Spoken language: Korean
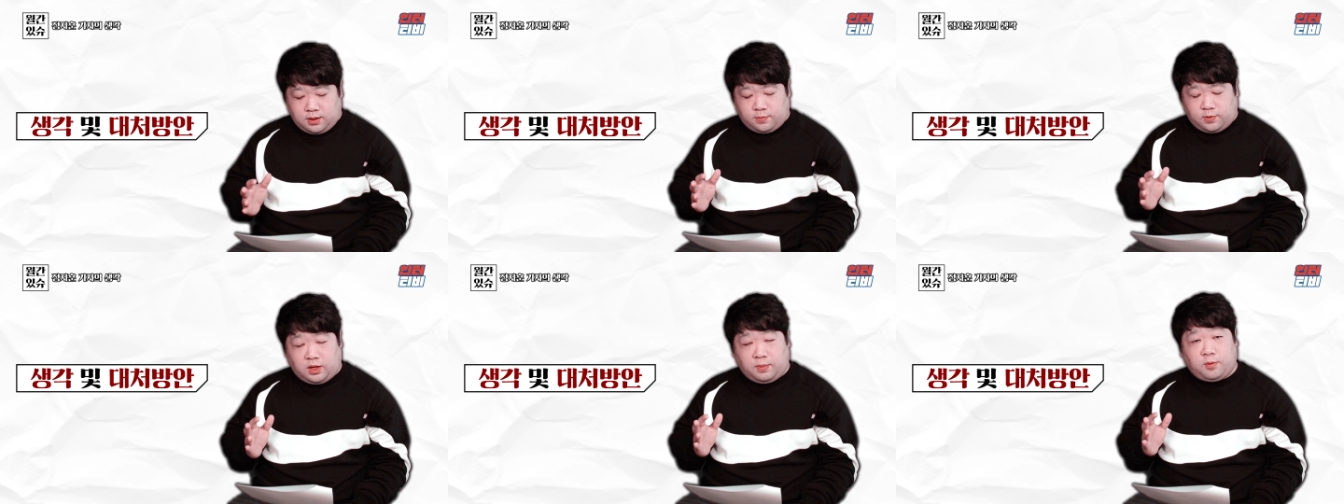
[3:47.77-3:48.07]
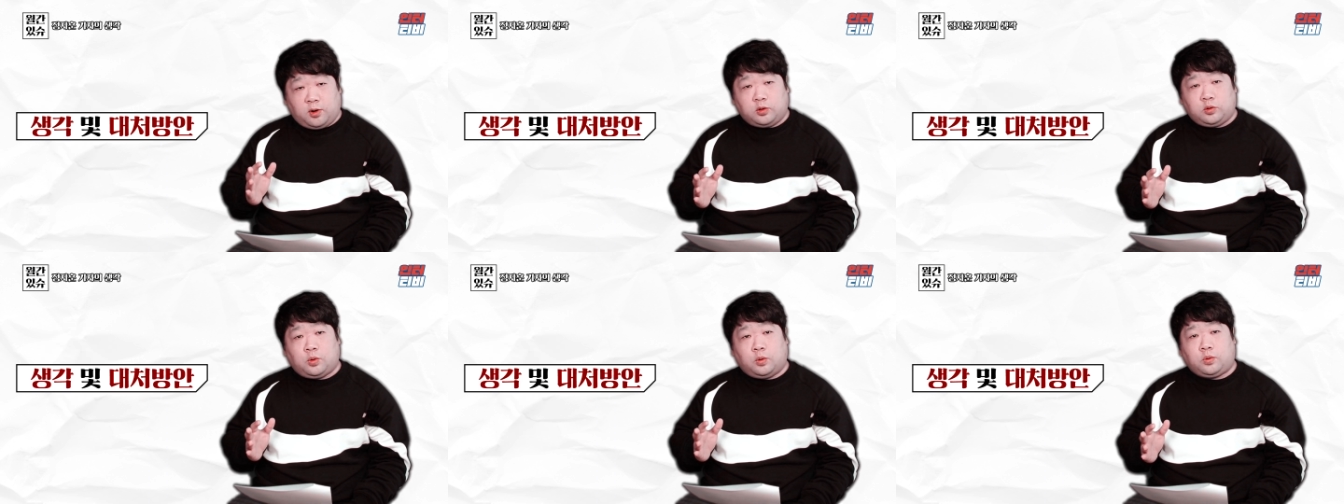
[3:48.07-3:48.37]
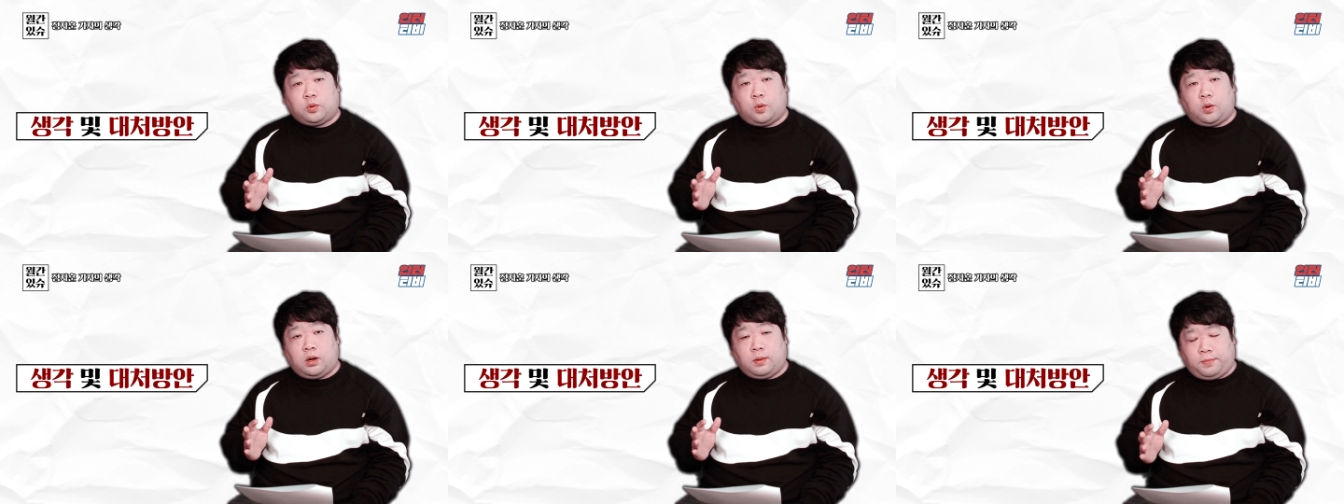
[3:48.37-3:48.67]
이번
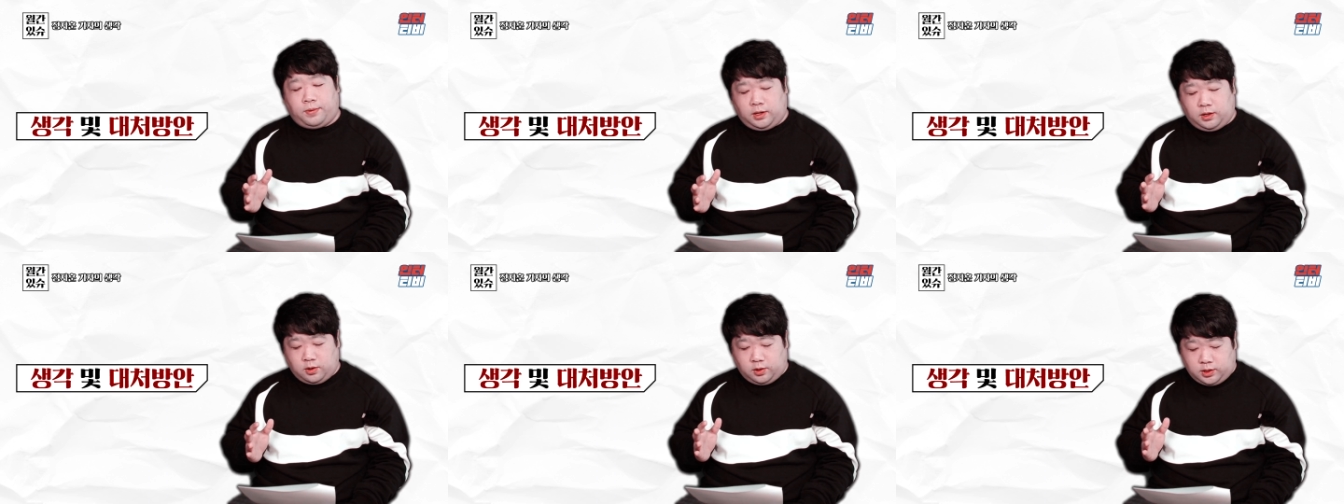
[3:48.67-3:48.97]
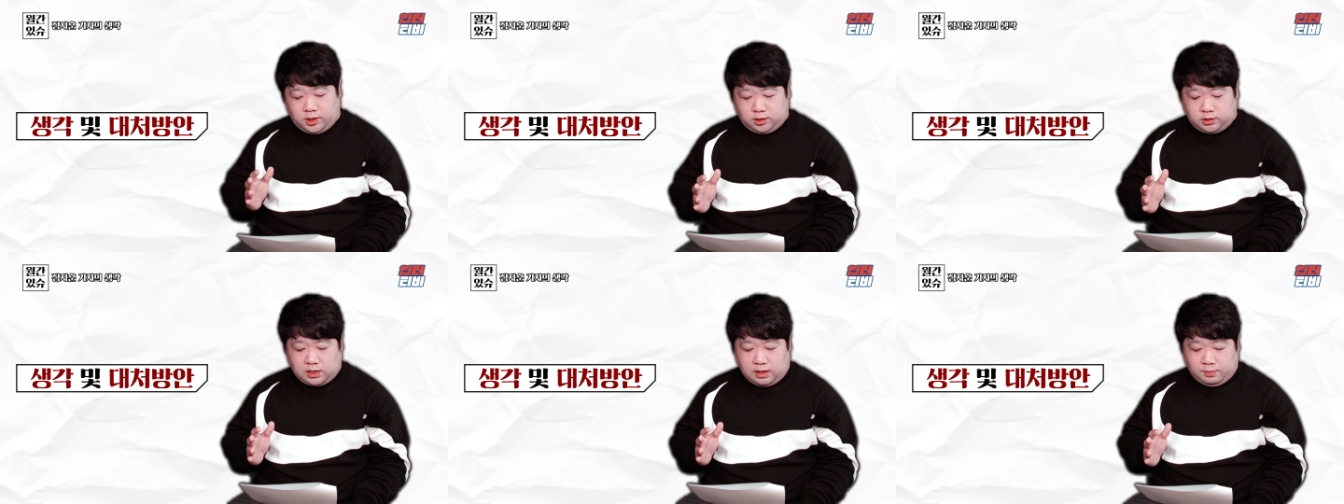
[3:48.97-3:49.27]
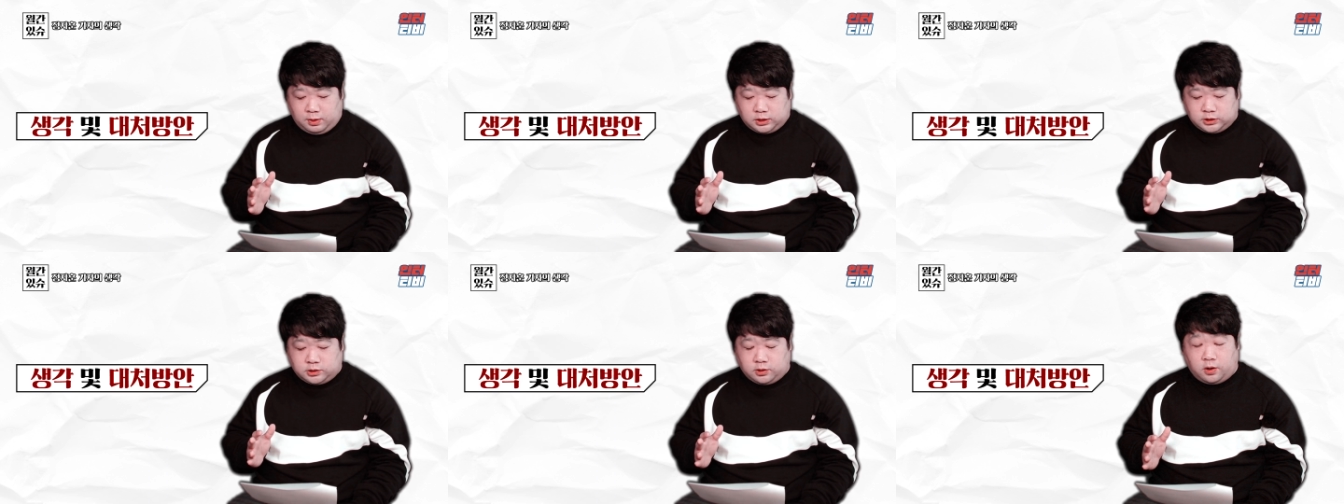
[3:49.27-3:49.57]
도쿄올림픽이
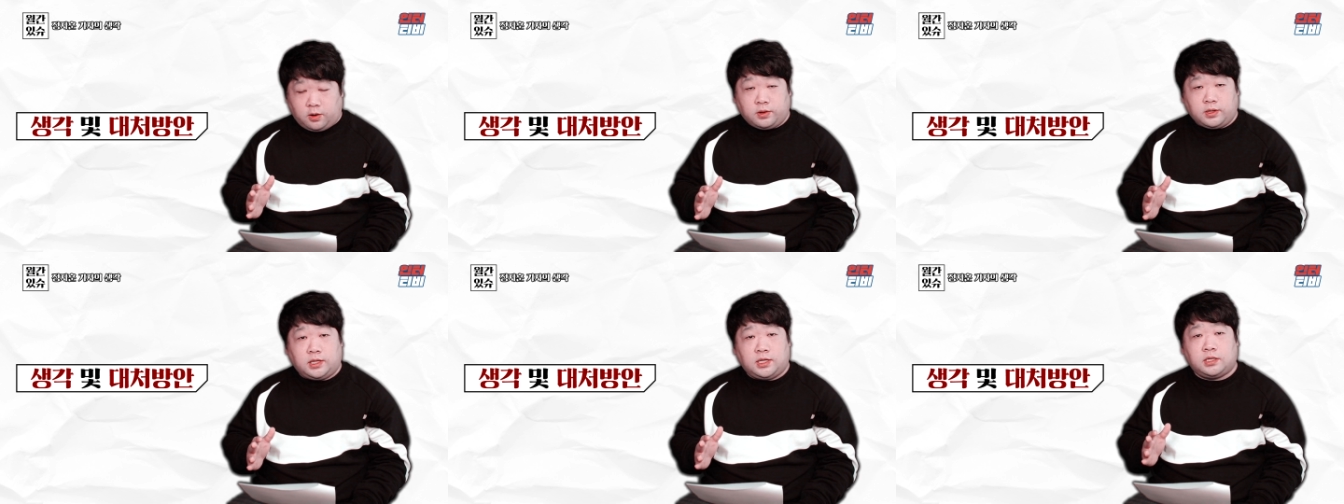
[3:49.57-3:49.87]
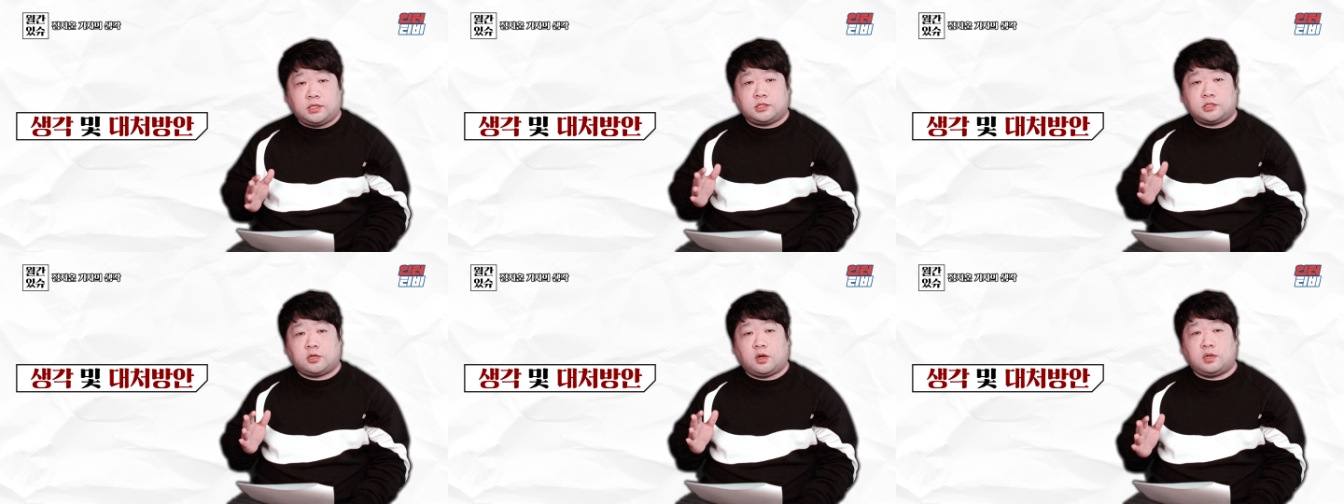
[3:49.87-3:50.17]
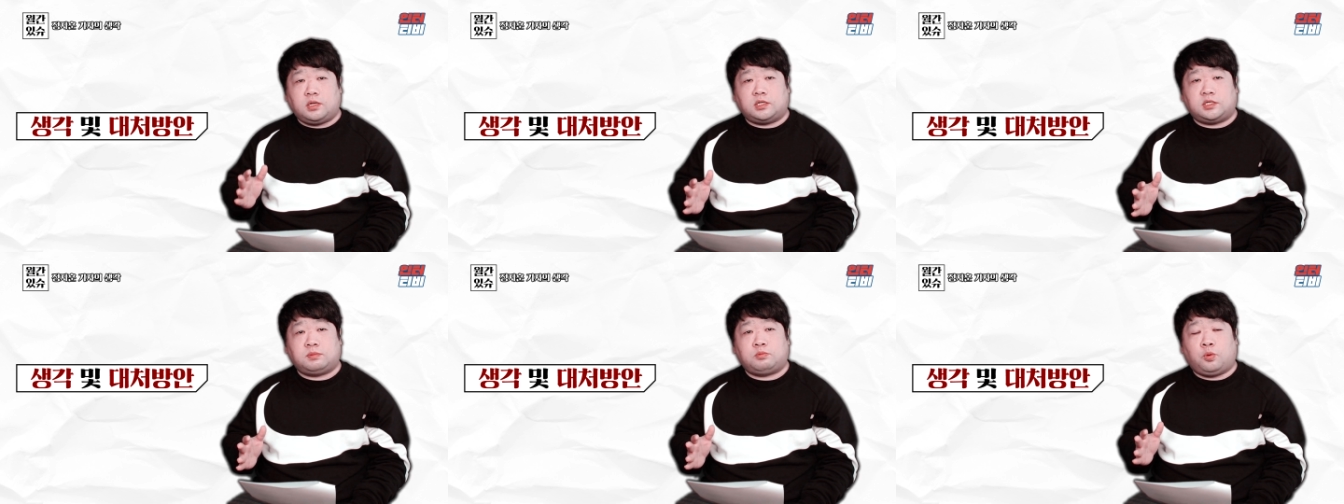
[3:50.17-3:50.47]
연기되면서
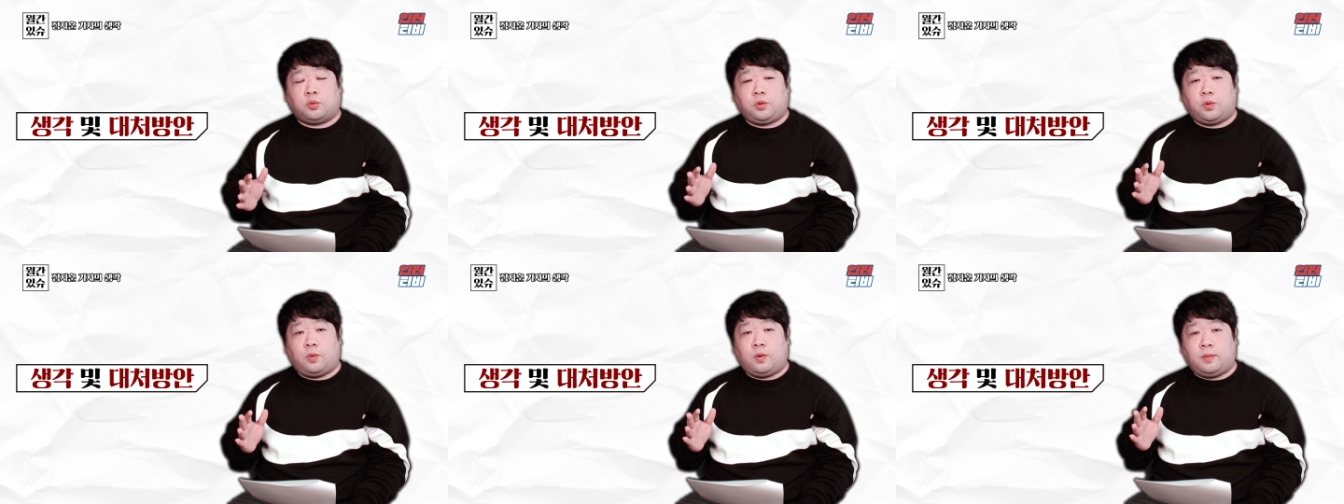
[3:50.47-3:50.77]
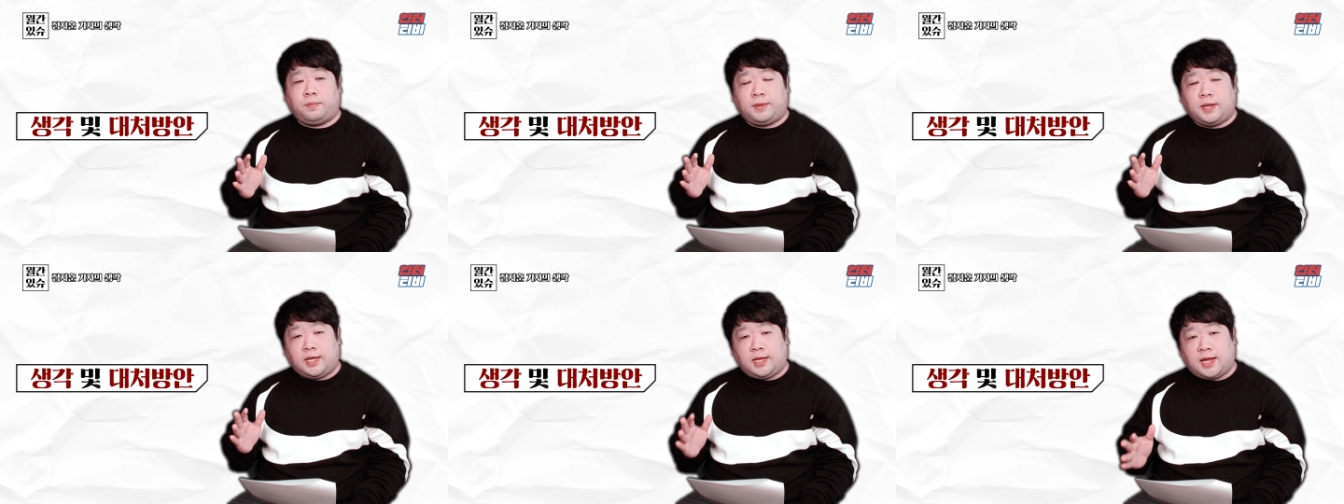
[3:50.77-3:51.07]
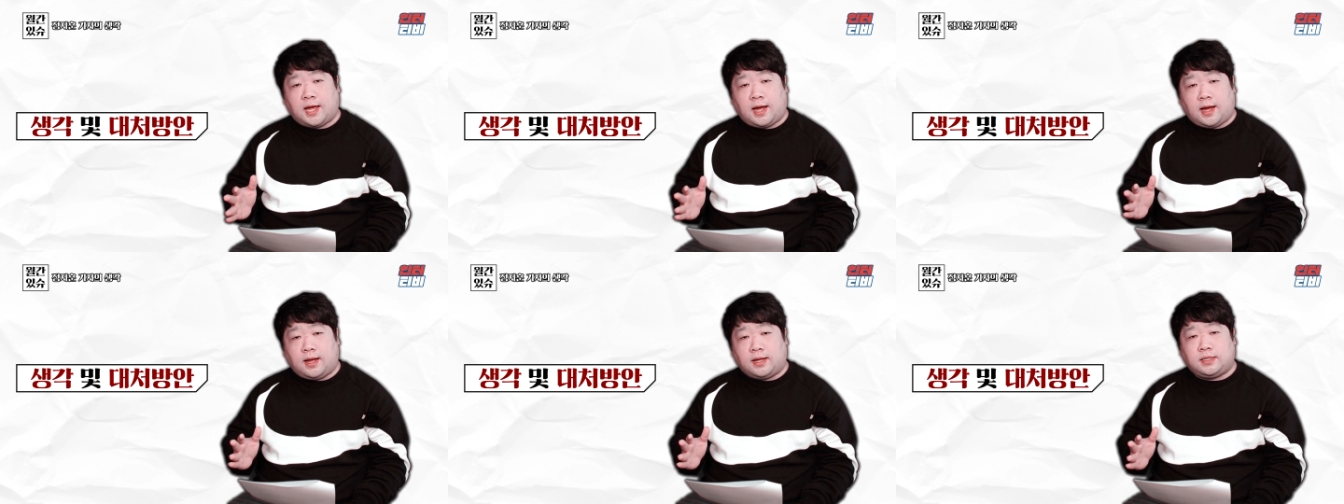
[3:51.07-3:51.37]
2020
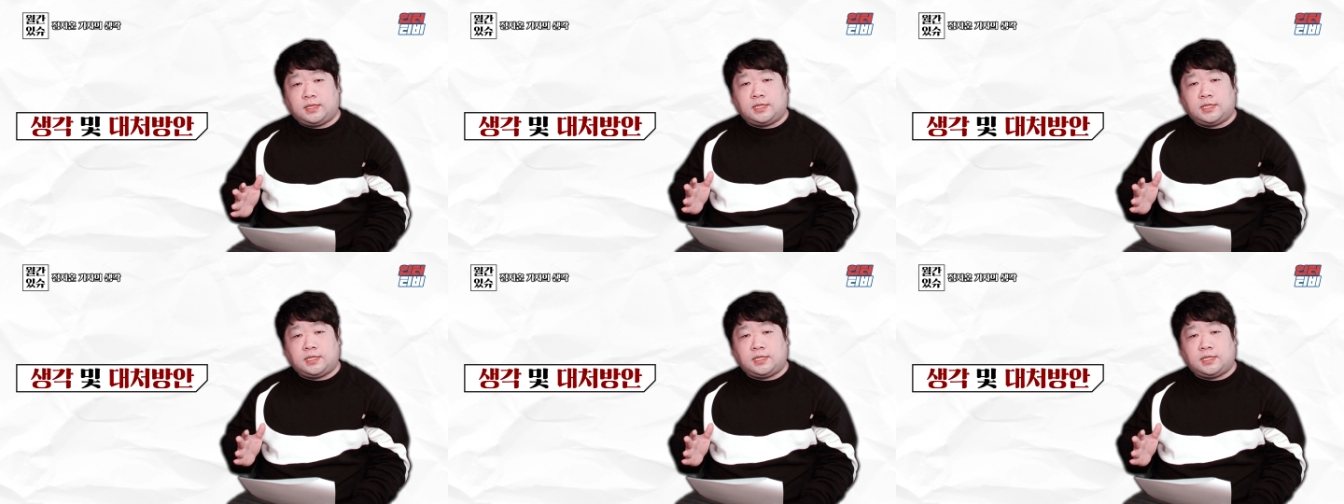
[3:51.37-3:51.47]
도쿄올림픽이냐